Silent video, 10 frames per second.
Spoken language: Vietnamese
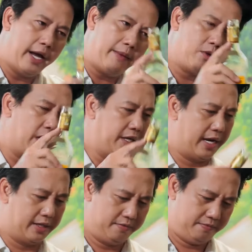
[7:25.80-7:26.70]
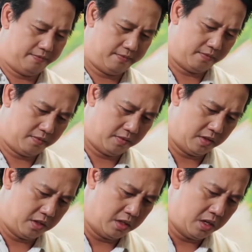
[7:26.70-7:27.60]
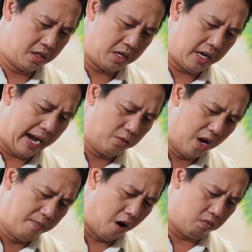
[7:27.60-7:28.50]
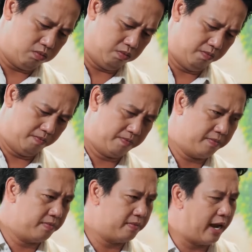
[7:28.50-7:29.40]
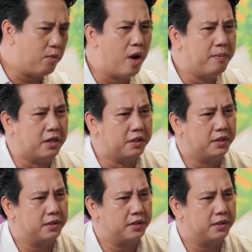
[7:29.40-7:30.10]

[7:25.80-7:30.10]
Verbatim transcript: em nói thiệt với anh anh quê một em quê mười